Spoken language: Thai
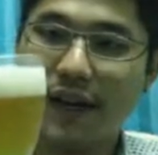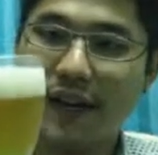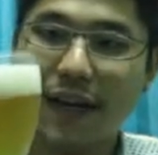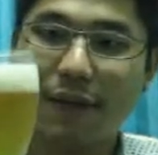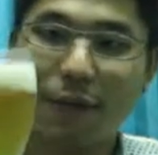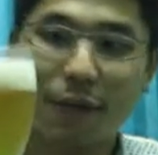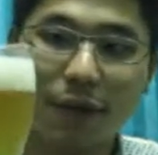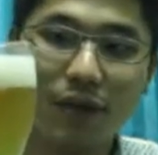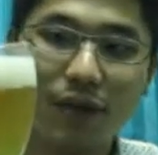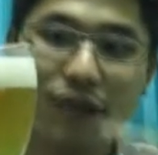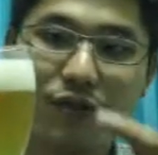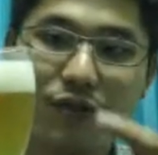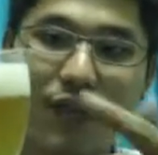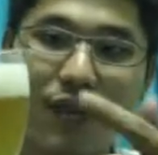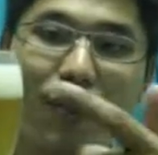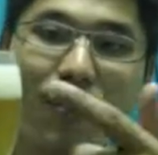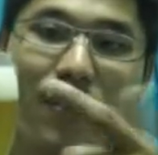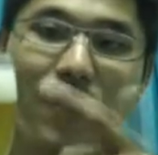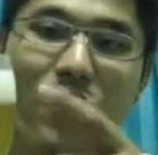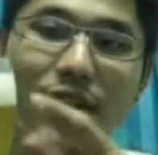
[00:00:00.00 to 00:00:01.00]
เนี่ยพอเรา
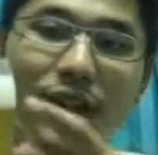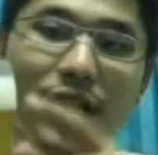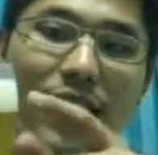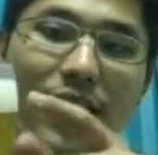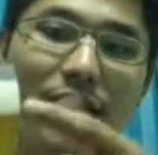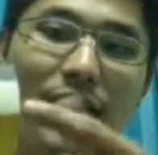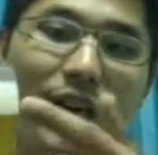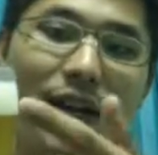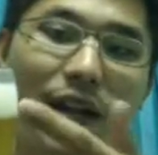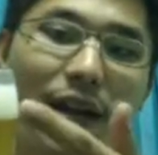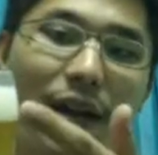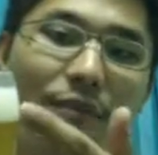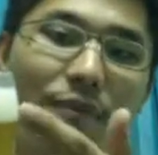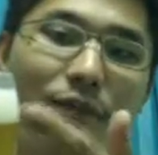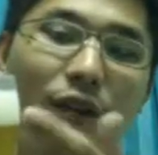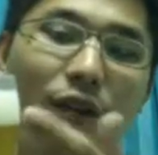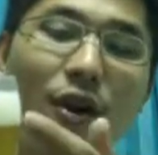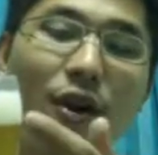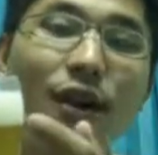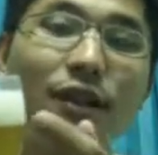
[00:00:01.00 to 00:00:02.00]
ถ้าเราลินดีเนี่ยนะครับ
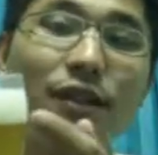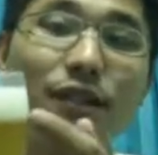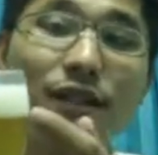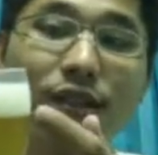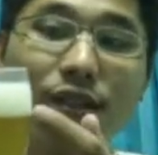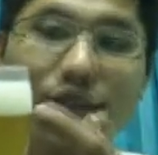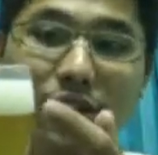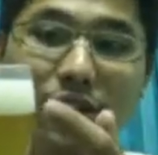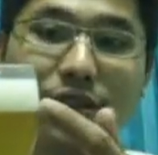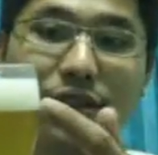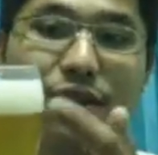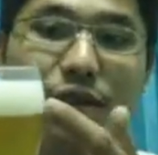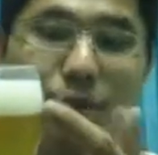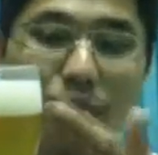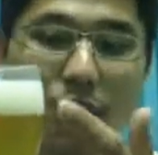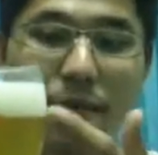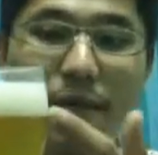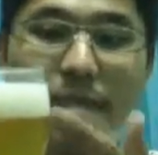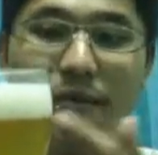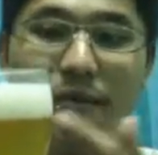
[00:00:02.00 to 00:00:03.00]
ฟองก็จะส
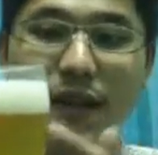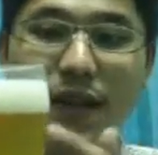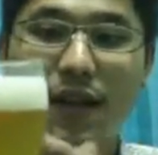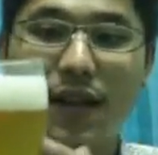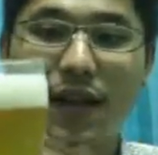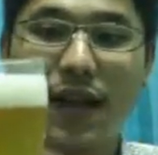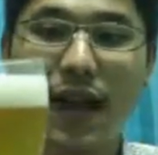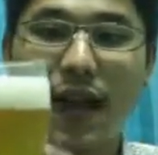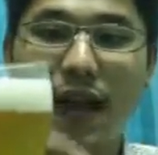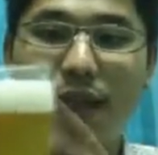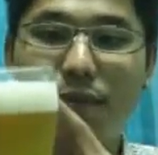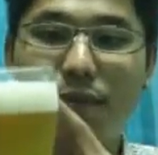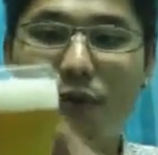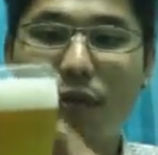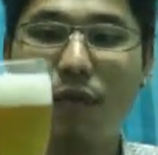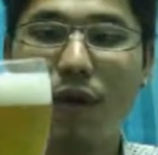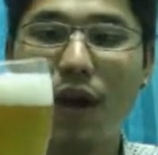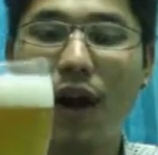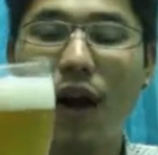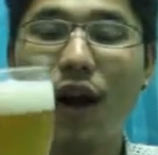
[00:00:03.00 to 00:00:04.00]
วยแบบนี้นะครับ
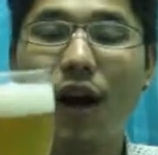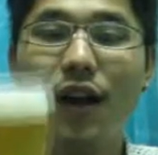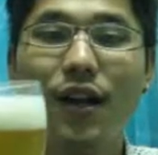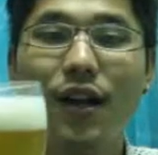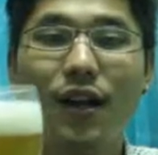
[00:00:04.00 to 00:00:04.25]
ผมก็